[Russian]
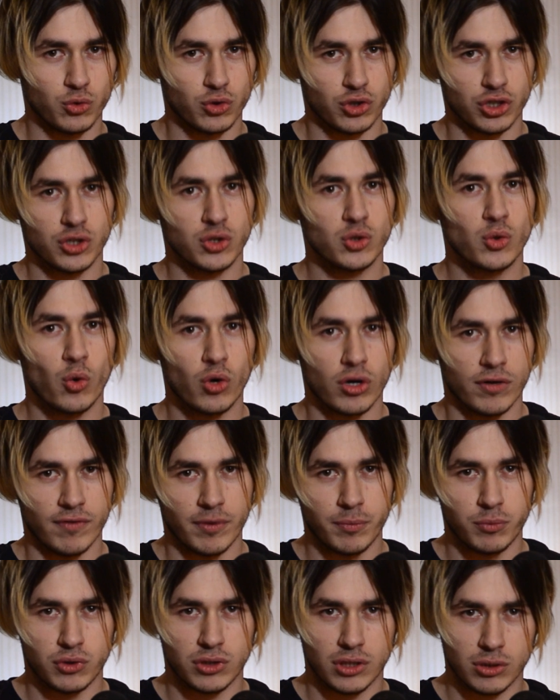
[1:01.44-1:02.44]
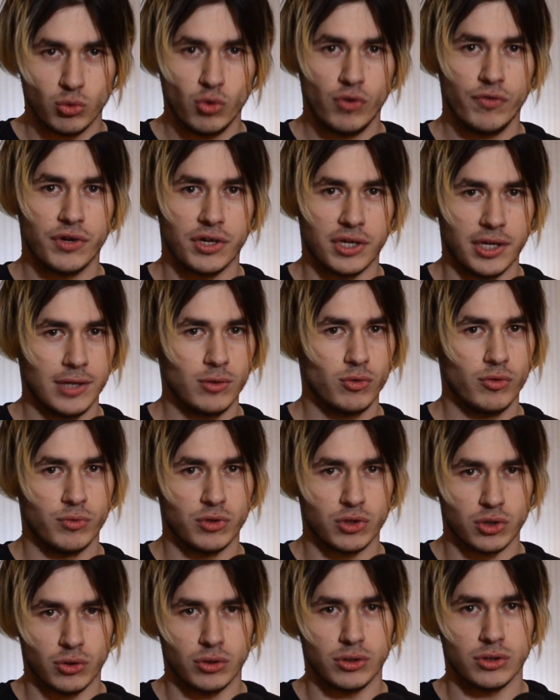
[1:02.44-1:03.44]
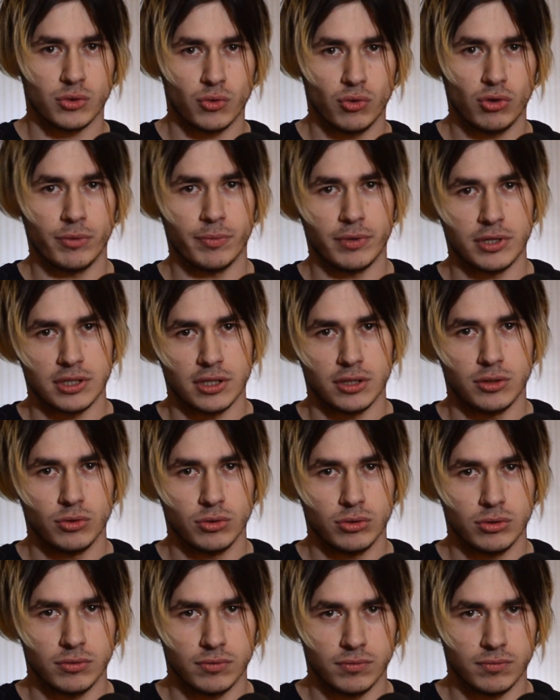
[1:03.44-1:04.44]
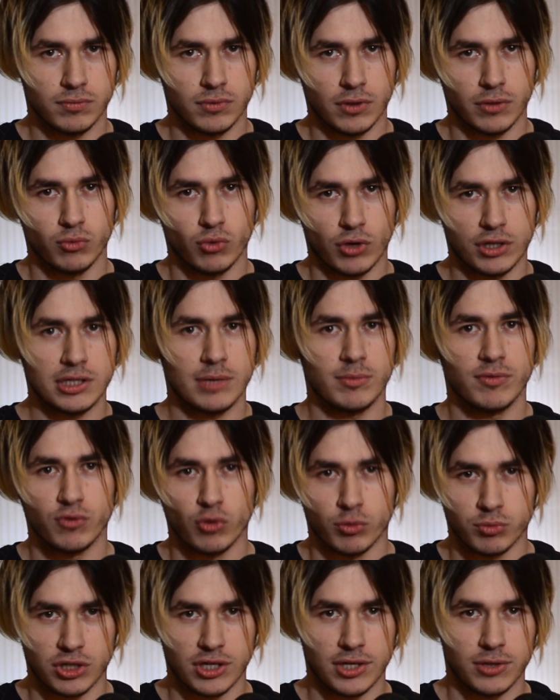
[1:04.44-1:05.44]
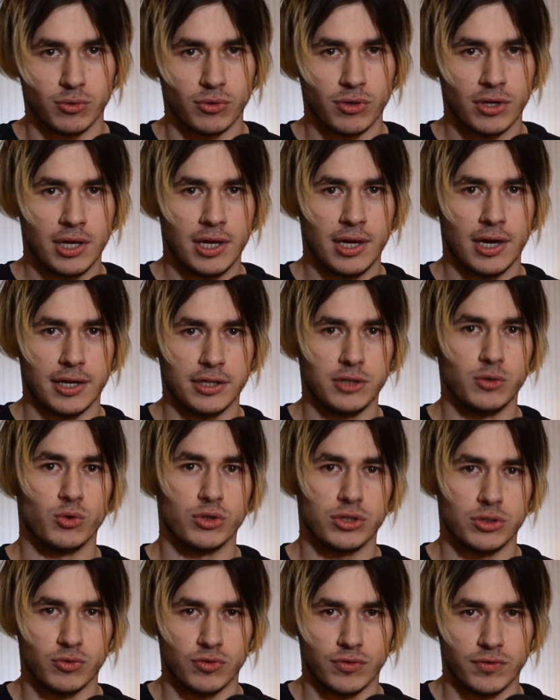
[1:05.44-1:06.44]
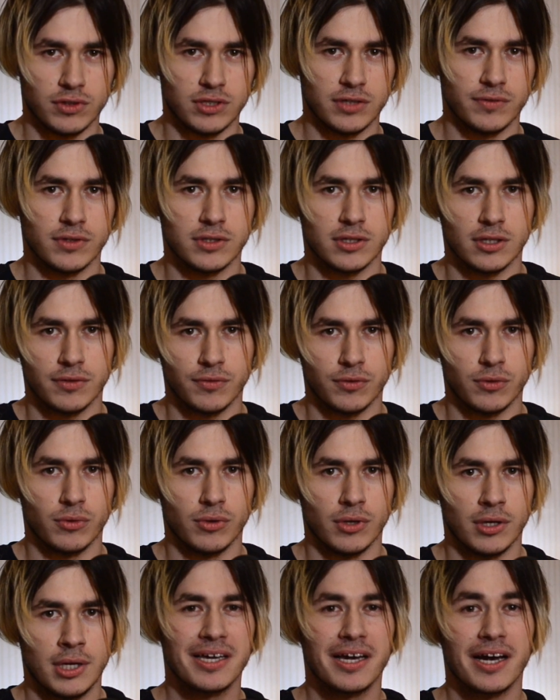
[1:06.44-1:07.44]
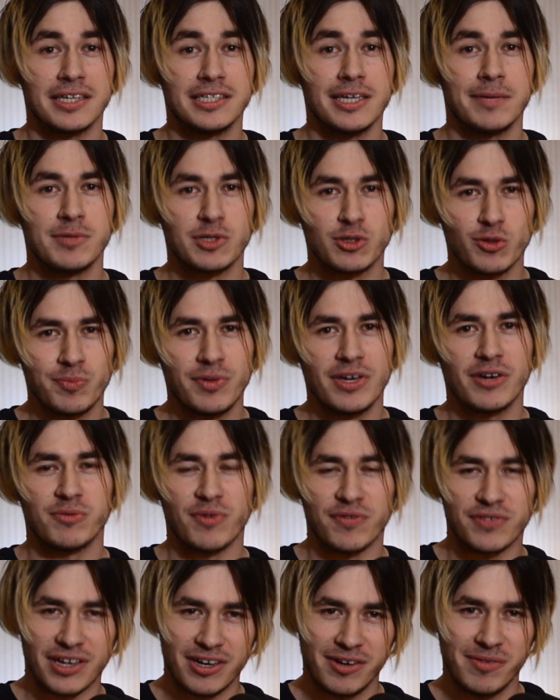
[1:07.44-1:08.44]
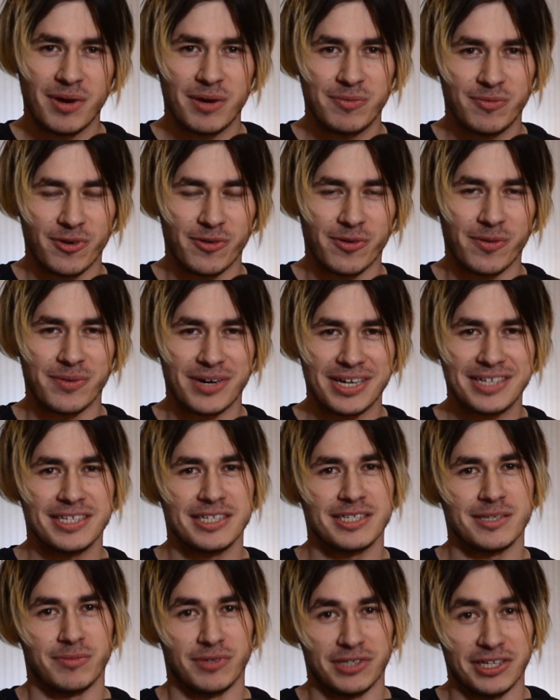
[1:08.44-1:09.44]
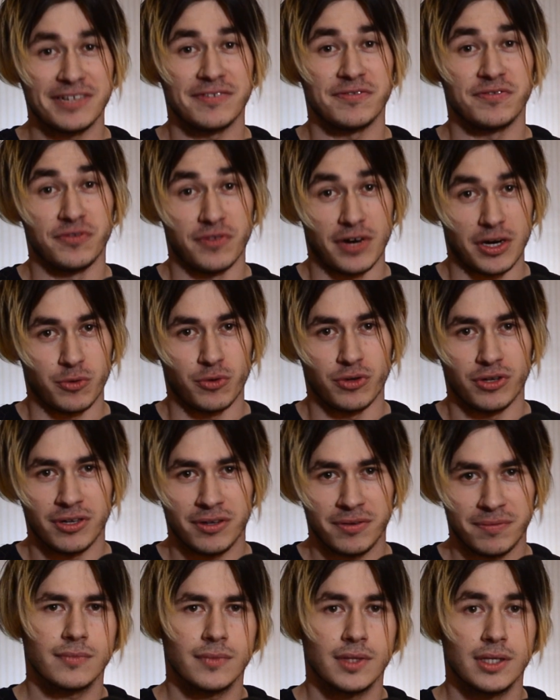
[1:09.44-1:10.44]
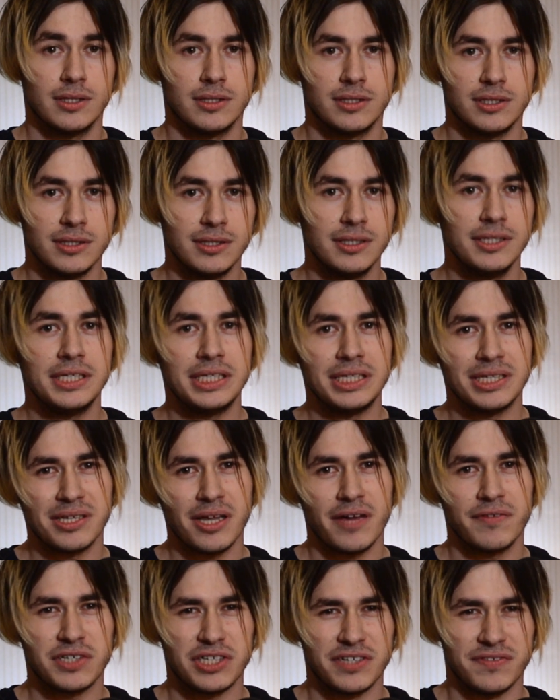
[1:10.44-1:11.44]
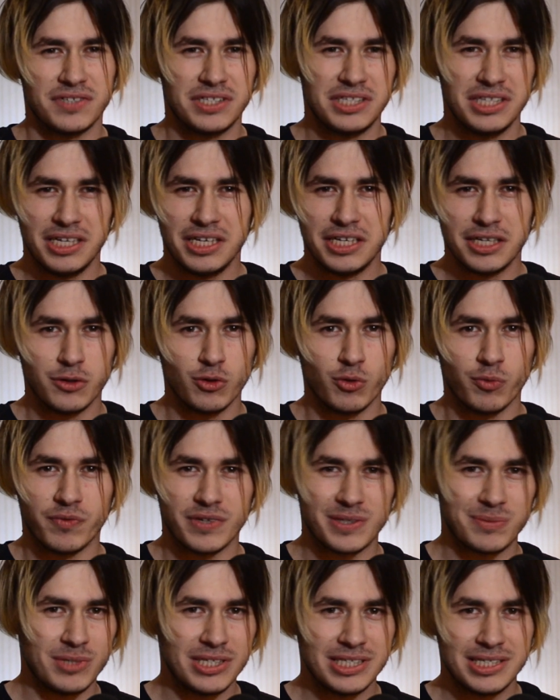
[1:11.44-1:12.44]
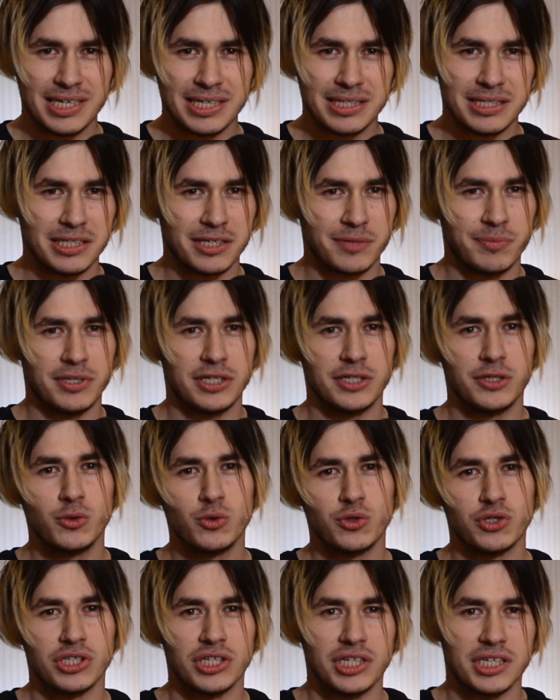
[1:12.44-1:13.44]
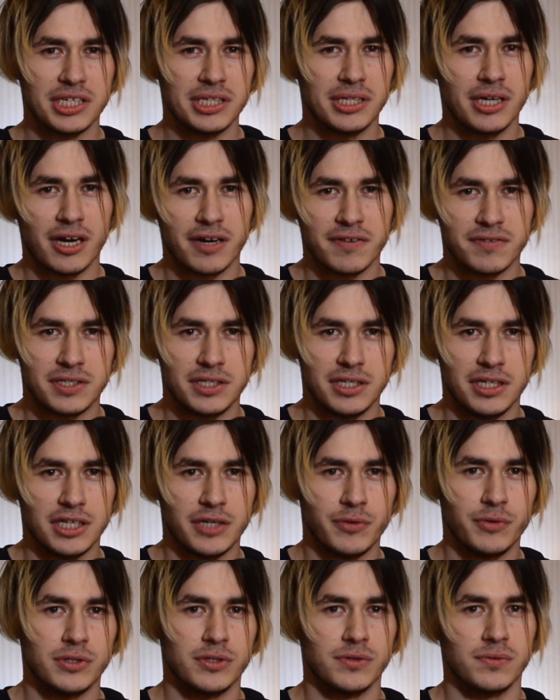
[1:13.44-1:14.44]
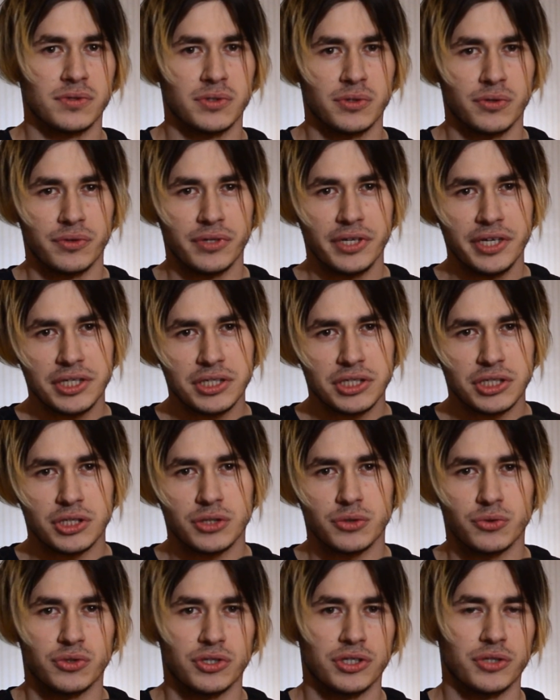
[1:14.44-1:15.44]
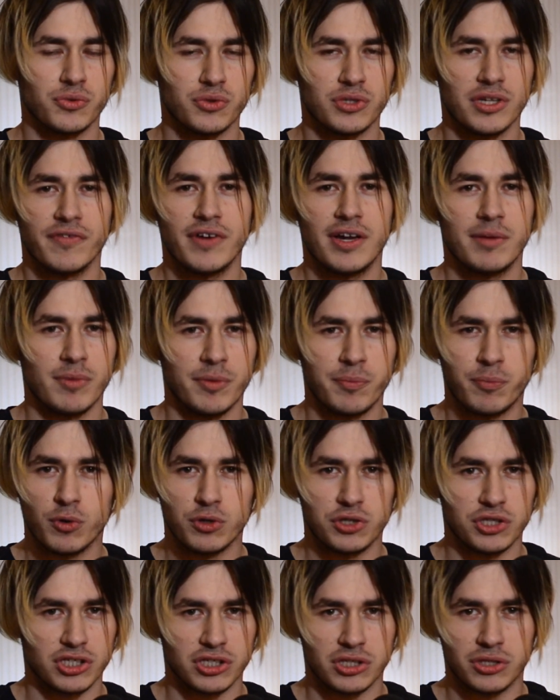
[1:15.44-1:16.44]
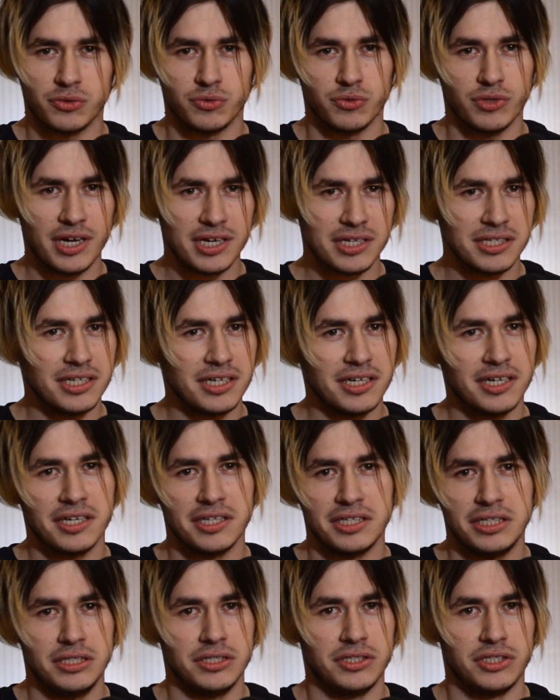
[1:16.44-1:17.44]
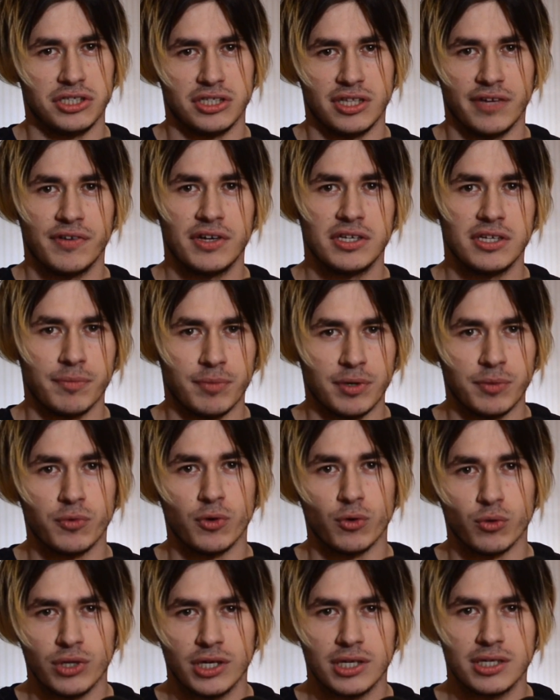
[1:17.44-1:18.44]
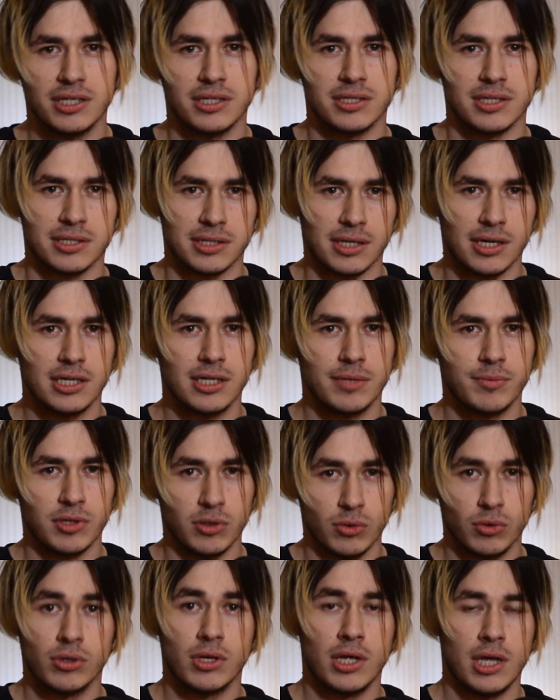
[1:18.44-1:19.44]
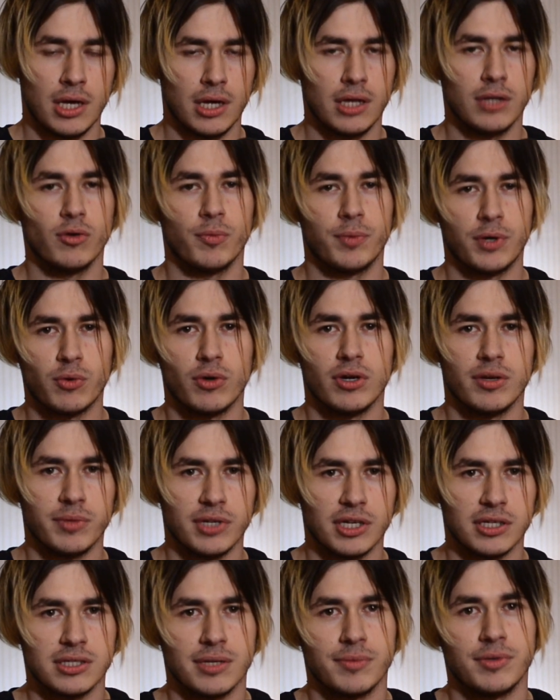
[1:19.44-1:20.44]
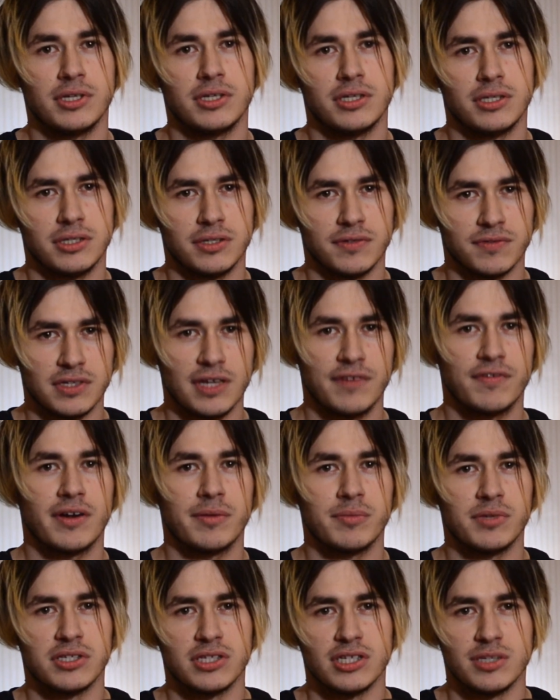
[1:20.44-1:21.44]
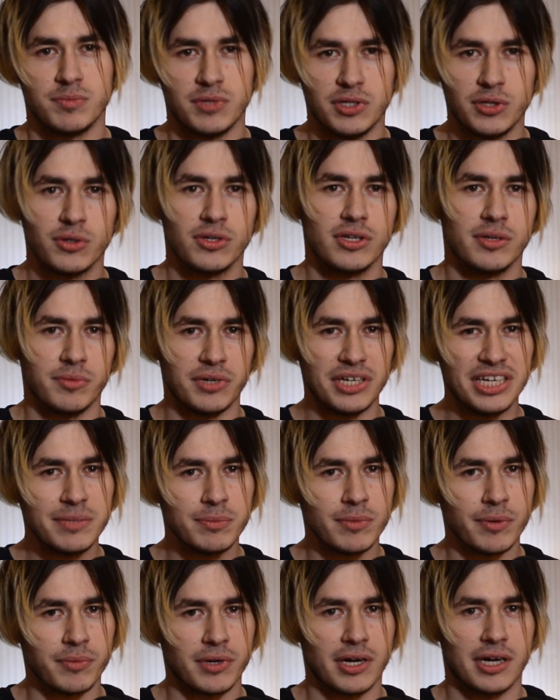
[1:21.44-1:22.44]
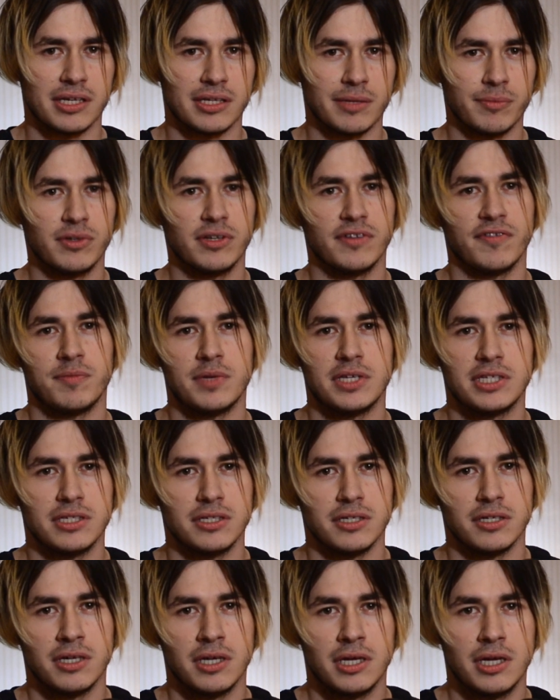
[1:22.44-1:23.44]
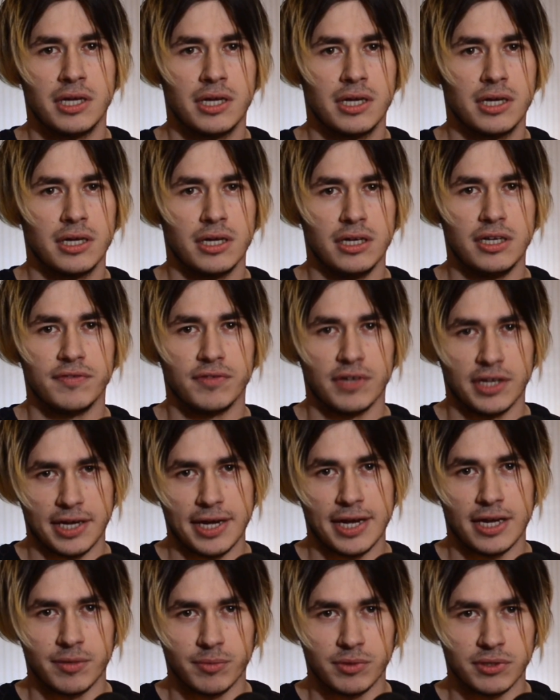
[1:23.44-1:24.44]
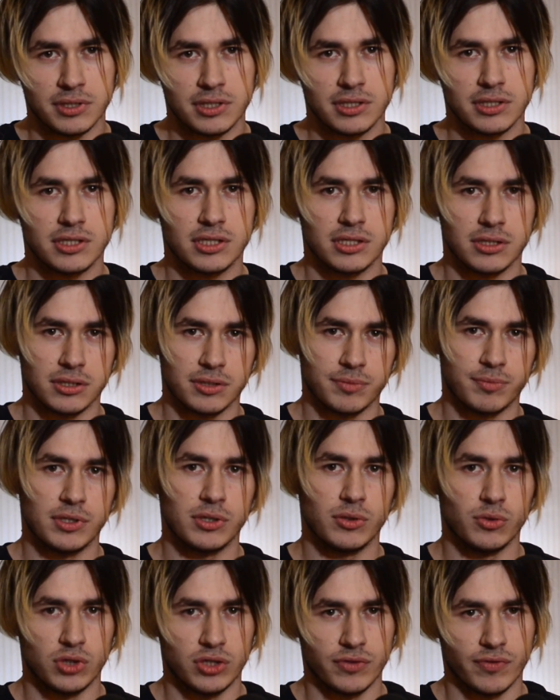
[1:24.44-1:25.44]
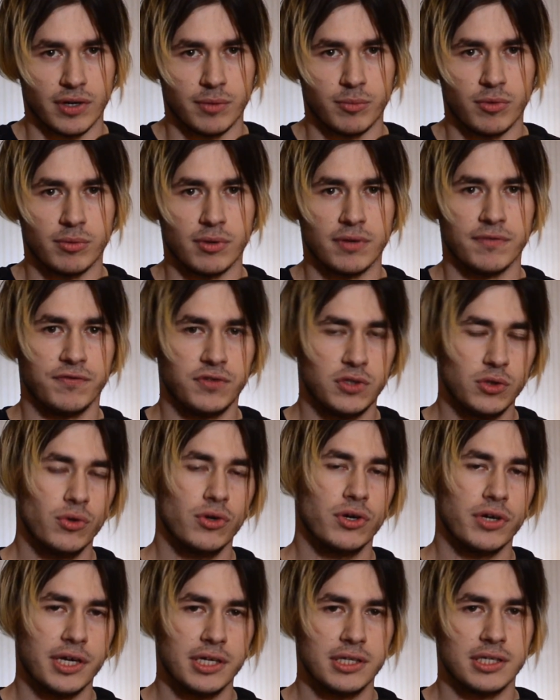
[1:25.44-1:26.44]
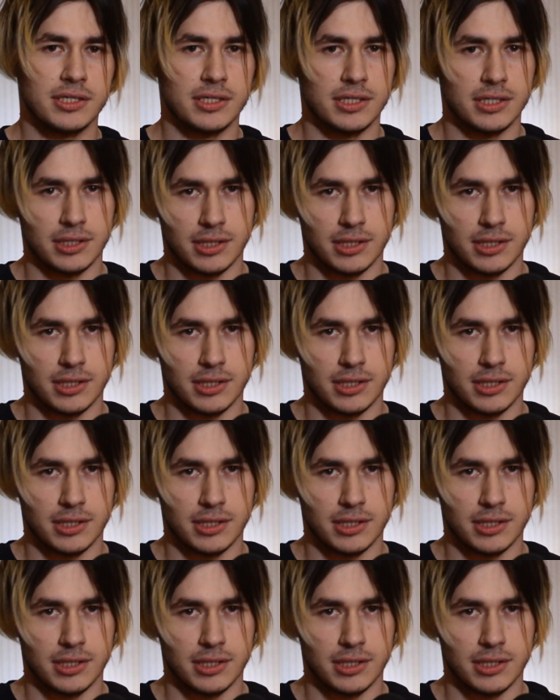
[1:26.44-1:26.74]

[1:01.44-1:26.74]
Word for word: уже скоро выпустят новое, я думал, что это скоро произойдет, ну, хотя бы в том же году, а не осенью 2020 года. Хотя между первым и вторым альбомом разница была в два года. Синты и клавиши в стиле групп 80-х, перегруженные гитары в стиле Queens of the Stone Age, уже узнаваемый почерк ударника и чередование прямой ударки со странными, но, но прикольными, надо заметить, вставками с измененным ритмом, как это было в песне Live Like Animals с предыдущего альбома. Все это здесь